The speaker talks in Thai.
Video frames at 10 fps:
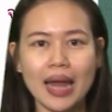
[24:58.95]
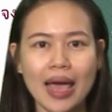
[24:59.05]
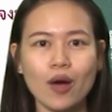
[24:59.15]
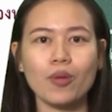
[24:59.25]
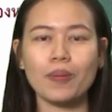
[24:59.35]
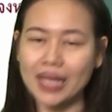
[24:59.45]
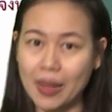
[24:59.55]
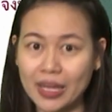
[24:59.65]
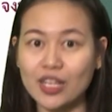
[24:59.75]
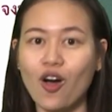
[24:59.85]
แล้วมา
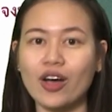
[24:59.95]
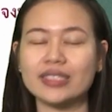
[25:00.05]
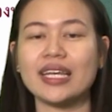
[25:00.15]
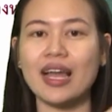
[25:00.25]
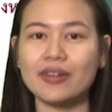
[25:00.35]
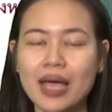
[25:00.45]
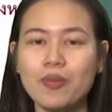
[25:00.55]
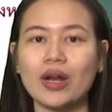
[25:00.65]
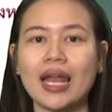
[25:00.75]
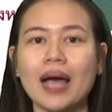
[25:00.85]
ทำกันก่เสร็จแล้วได้ผล